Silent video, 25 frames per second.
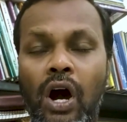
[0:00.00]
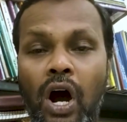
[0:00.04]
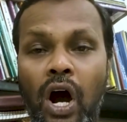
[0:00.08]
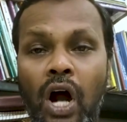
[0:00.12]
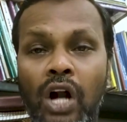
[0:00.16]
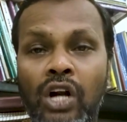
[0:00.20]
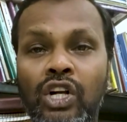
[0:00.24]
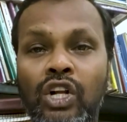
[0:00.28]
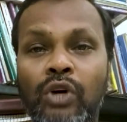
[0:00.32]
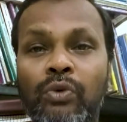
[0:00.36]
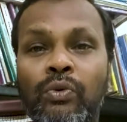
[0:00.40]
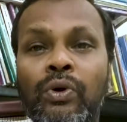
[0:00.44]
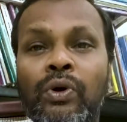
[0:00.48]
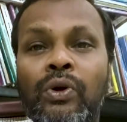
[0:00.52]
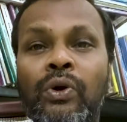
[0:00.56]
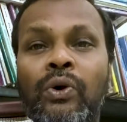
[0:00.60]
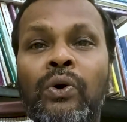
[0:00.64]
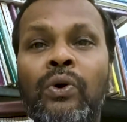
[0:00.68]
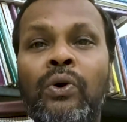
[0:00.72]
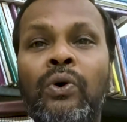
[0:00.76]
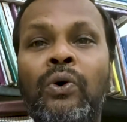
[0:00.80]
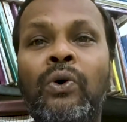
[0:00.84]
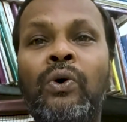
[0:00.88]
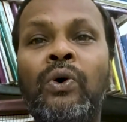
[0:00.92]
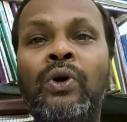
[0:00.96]

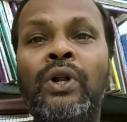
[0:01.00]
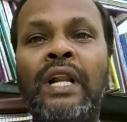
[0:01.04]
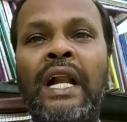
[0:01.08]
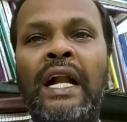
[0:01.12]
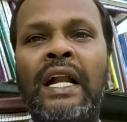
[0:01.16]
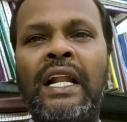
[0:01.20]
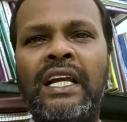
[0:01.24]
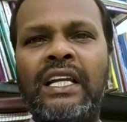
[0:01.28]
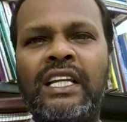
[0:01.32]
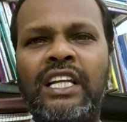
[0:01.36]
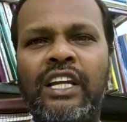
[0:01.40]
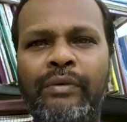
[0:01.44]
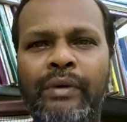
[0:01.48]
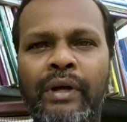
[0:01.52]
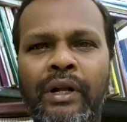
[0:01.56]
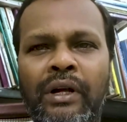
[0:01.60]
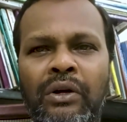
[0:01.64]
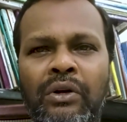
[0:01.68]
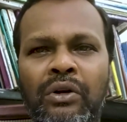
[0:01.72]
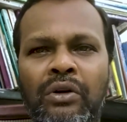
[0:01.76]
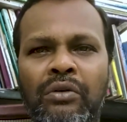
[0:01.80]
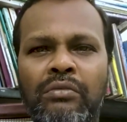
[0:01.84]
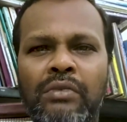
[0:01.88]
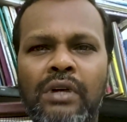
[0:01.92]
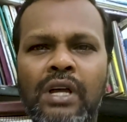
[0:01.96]
ஆண்டவரோடு நடக்க
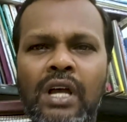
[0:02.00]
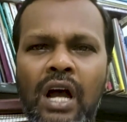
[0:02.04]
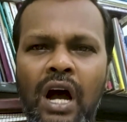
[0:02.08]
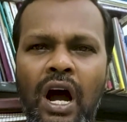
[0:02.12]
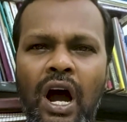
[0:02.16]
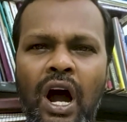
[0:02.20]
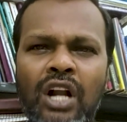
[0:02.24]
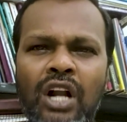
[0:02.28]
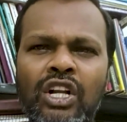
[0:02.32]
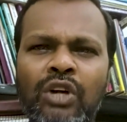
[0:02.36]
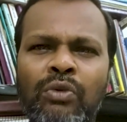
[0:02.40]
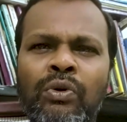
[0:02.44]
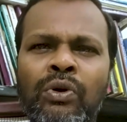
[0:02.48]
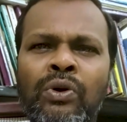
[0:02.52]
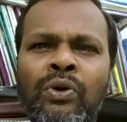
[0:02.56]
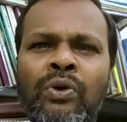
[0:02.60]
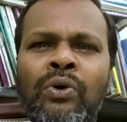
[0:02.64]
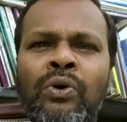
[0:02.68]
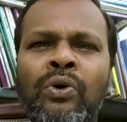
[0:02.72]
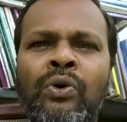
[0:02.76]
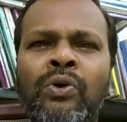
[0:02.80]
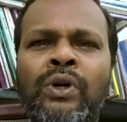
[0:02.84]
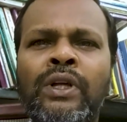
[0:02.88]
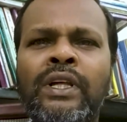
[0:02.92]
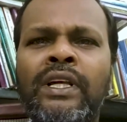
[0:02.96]
வேண்டும்
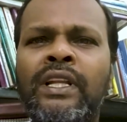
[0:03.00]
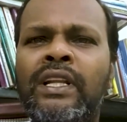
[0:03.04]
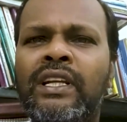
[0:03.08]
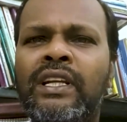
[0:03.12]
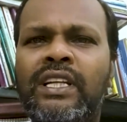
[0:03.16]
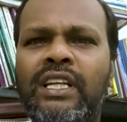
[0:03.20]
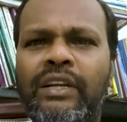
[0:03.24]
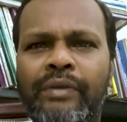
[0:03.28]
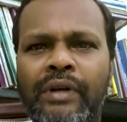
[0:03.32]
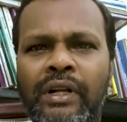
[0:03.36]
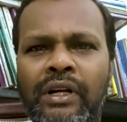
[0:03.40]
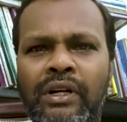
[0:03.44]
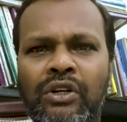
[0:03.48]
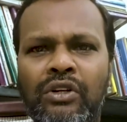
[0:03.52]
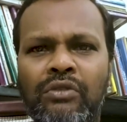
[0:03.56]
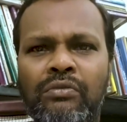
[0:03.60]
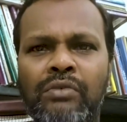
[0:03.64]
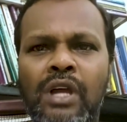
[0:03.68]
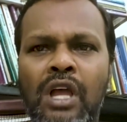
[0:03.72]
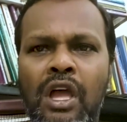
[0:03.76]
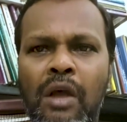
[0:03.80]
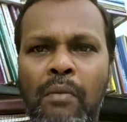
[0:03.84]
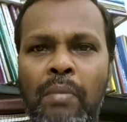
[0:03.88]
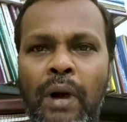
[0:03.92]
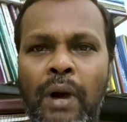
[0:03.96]
ஆண்டவரோடு இருக்க வேண்டும்
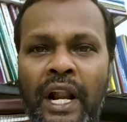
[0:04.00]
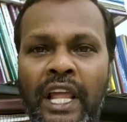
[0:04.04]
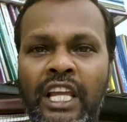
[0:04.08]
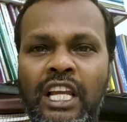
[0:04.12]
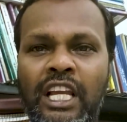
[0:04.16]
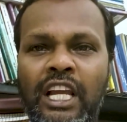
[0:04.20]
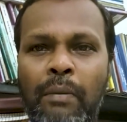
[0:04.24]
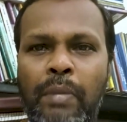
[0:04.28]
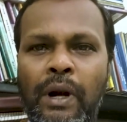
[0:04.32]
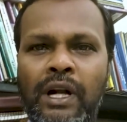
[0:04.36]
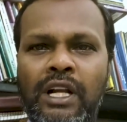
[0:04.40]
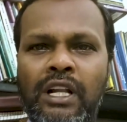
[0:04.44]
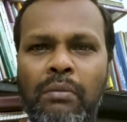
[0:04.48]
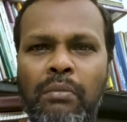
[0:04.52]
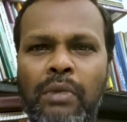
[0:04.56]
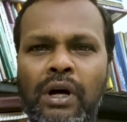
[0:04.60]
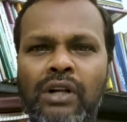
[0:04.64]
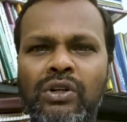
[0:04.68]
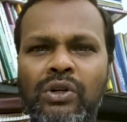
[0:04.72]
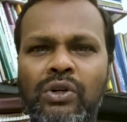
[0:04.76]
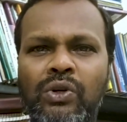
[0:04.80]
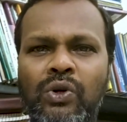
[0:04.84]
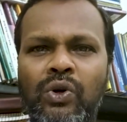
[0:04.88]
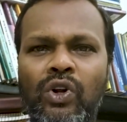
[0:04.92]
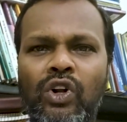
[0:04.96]
படைக்கப்பட்ட
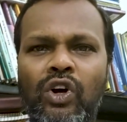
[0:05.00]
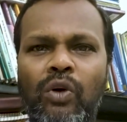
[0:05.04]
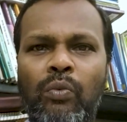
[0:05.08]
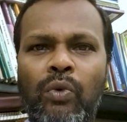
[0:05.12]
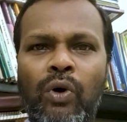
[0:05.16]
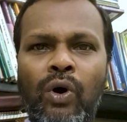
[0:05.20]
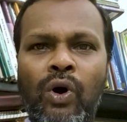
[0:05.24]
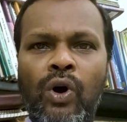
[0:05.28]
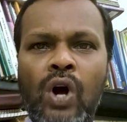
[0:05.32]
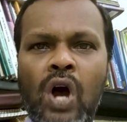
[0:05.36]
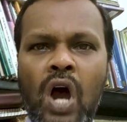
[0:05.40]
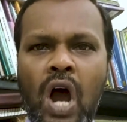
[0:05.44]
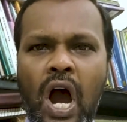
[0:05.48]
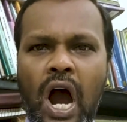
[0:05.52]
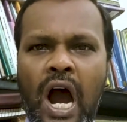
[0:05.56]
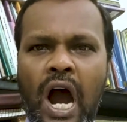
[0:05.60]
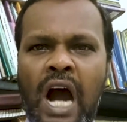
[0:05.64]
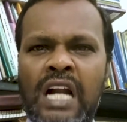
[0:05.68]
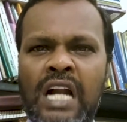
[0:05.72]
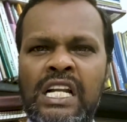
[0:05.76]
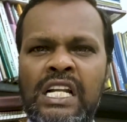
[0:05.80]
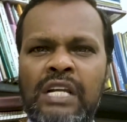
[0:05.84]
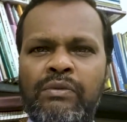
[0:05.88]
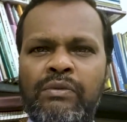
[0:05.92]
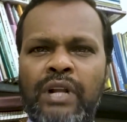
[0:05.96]
மனுக்குலமோ
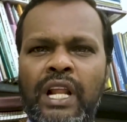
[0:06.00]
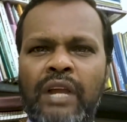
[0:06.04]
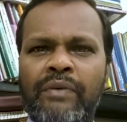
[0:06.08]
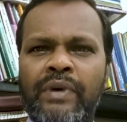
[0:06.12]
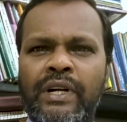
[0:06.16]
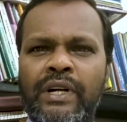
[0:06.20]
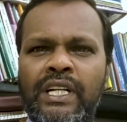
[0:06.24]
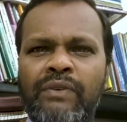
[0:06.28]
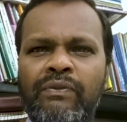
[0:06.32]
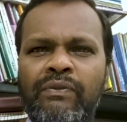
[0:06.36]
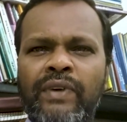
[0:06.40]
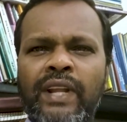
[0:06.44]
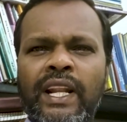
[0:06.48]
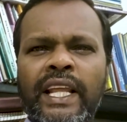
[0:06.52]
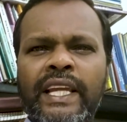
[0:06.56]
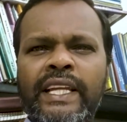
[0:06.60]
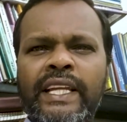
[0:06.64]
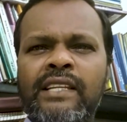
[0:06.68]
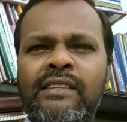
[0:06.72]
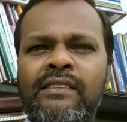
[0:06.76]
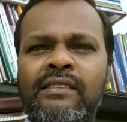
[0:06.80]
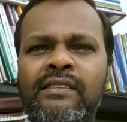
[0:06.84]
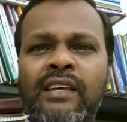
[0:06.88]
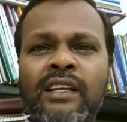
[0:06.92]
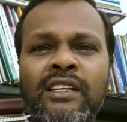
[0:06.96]
ஆண்டவரை விட்டு
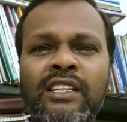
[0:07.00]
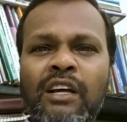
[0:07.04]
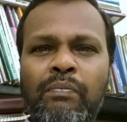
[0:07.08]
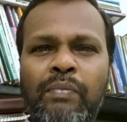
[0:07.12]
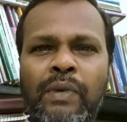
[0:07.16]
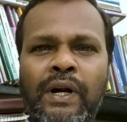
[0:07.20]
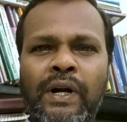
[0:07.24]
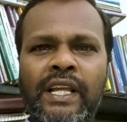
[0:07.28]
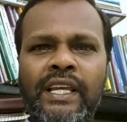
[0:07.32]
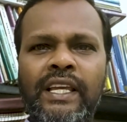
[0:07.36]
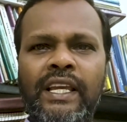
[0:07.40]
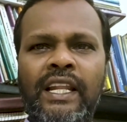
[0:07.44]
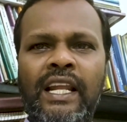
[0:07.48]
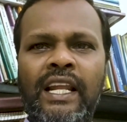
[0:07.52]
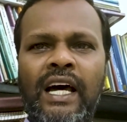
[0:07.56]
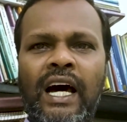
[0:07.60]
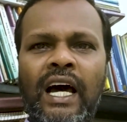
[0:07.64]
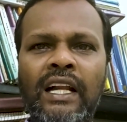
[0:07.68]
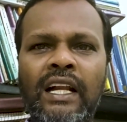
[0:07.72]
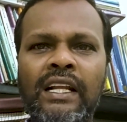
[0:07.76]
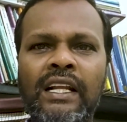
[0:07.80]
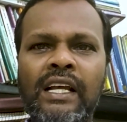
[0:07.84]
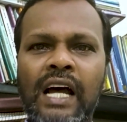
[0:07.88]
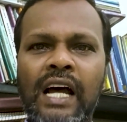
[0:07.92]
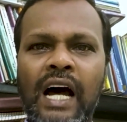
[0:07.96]
விலகி
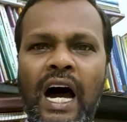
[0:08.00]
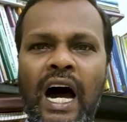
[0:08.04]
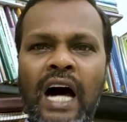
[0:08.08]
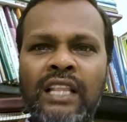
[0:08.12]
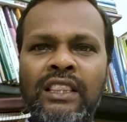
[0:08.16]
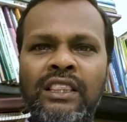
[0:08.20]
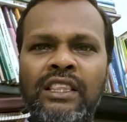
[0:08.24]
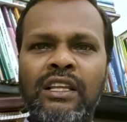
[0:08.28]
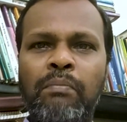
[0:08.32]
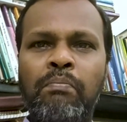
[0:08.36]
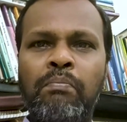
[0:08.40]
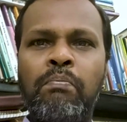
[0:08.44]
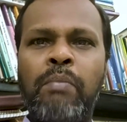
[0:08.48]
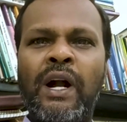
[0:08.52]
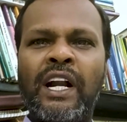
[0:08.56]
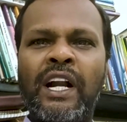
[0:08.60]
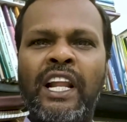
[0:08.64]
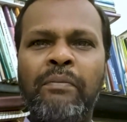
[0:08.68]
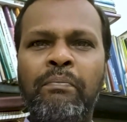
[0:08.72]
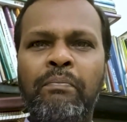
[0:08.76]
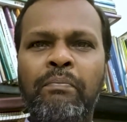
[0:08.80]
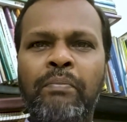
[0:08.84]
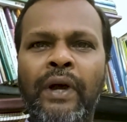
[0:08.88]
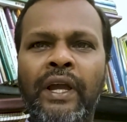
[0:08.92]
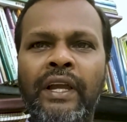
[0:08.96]
சென்றபடியினால் அந்த
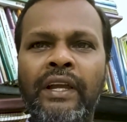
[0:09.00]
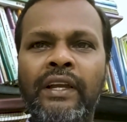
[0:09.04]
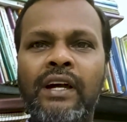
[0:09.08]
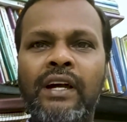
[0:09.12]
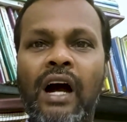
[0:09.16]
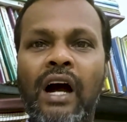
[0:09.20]
படைப்பை